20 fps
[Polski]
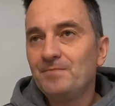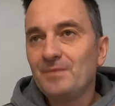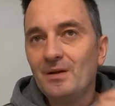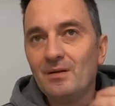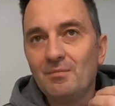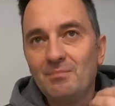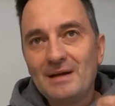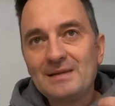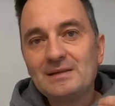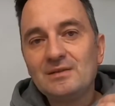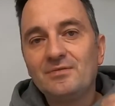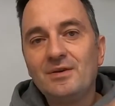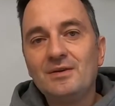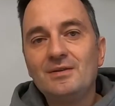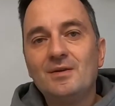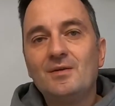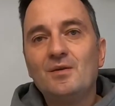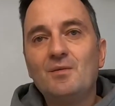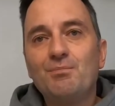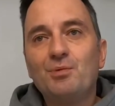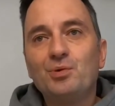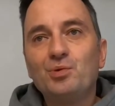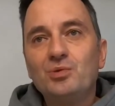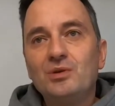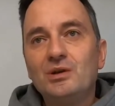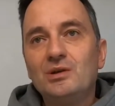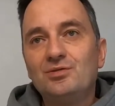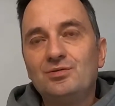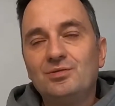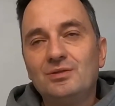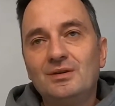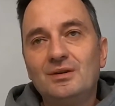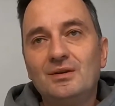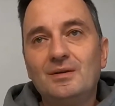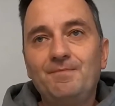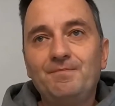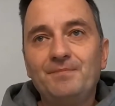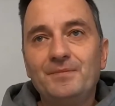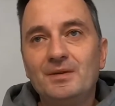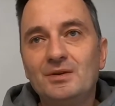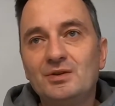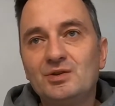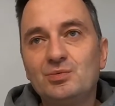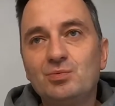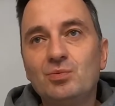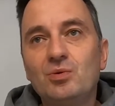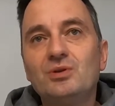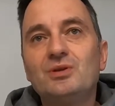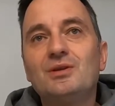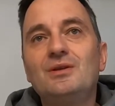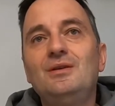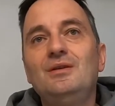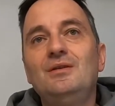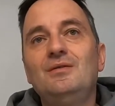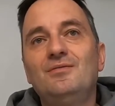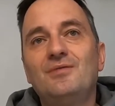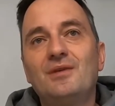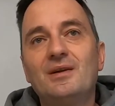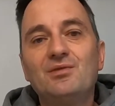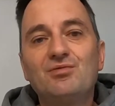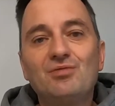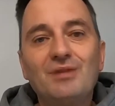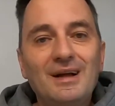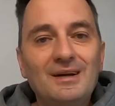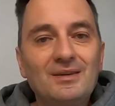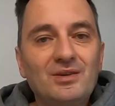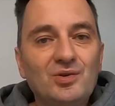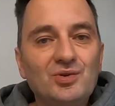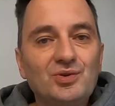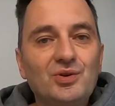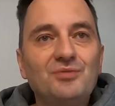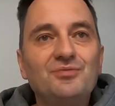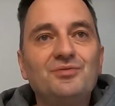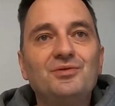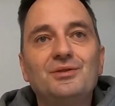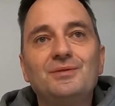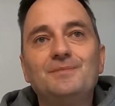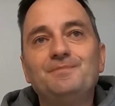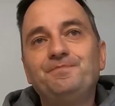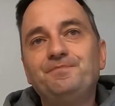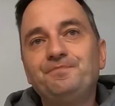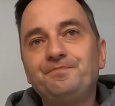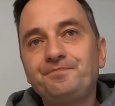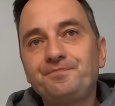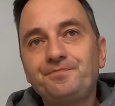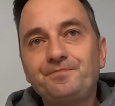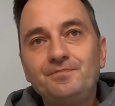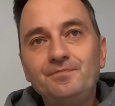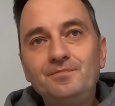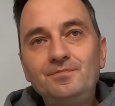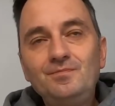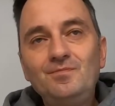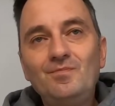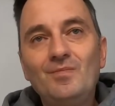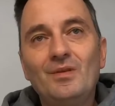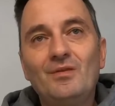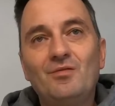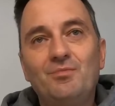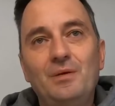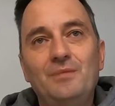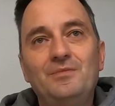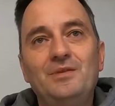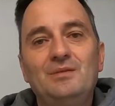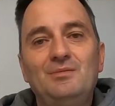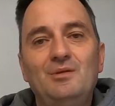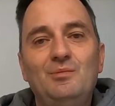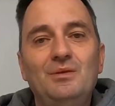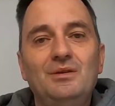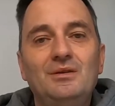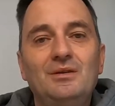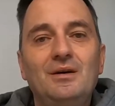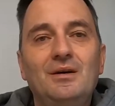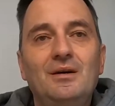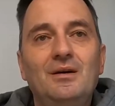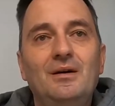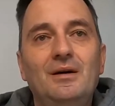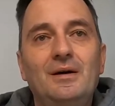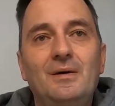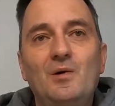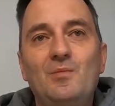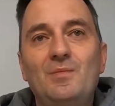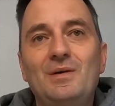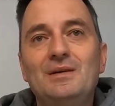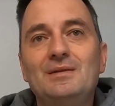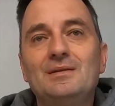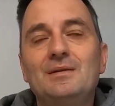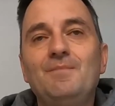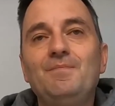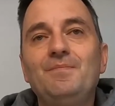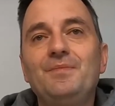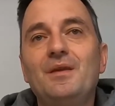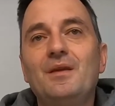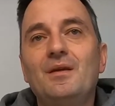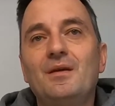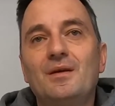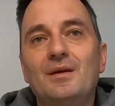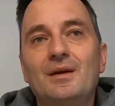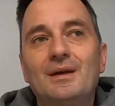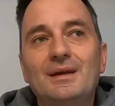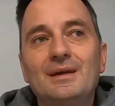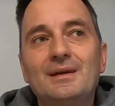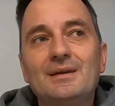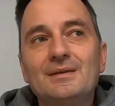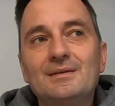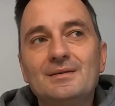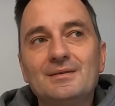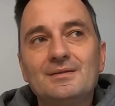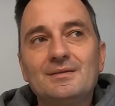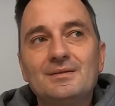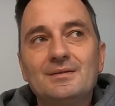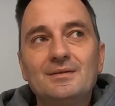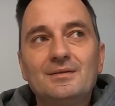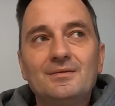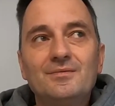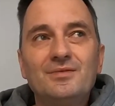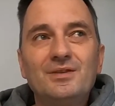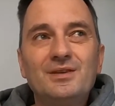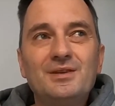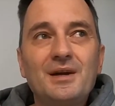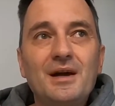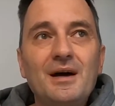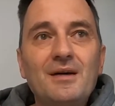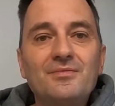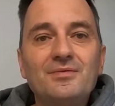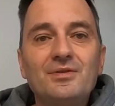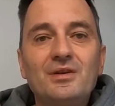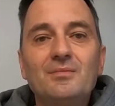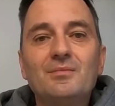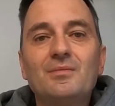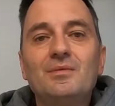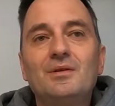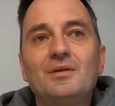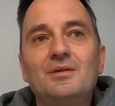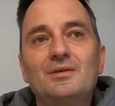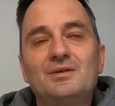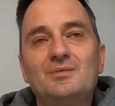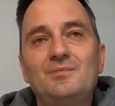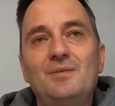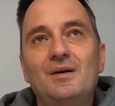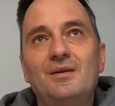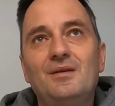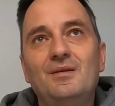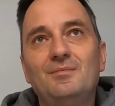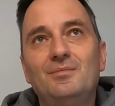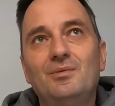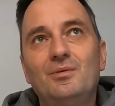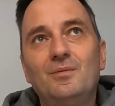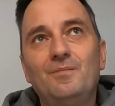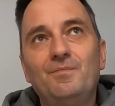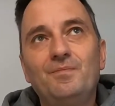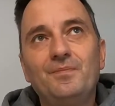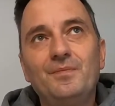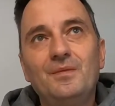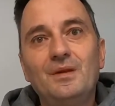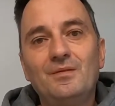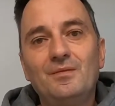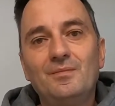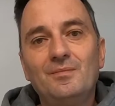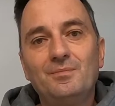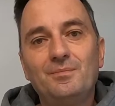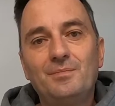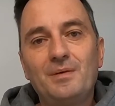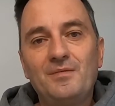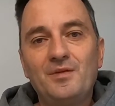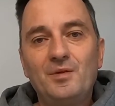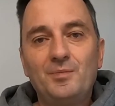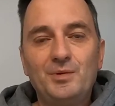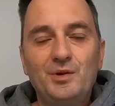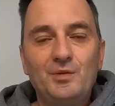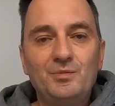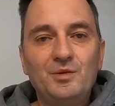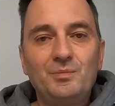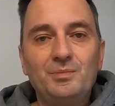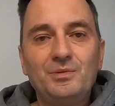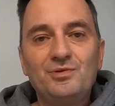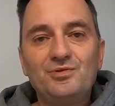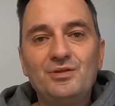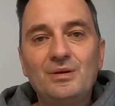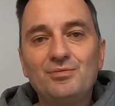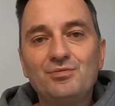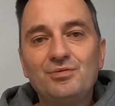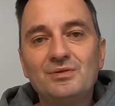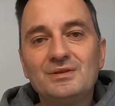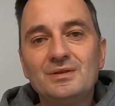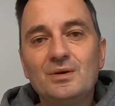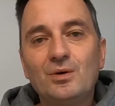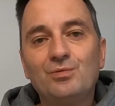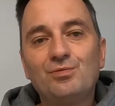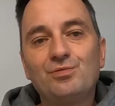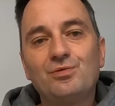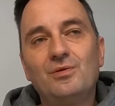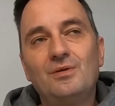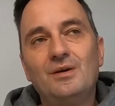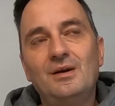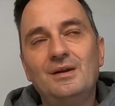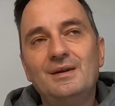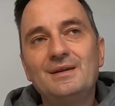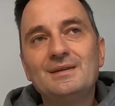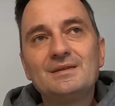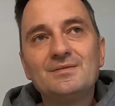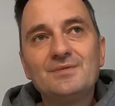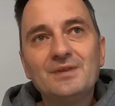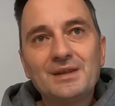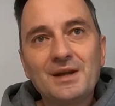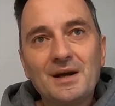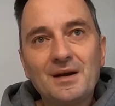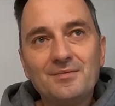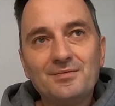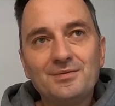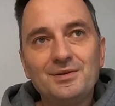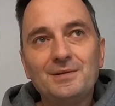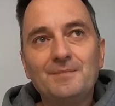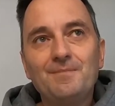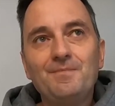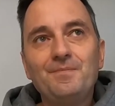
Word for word: Bardzo fajnie komponuje się słodki, wręcz laktozowy pewnych momentach aromat e, z wytrawnym e, smakiem, bo nie wiem, prawdopodobnie powiedziałem, że jest gorzko, ale jest wytrawnie.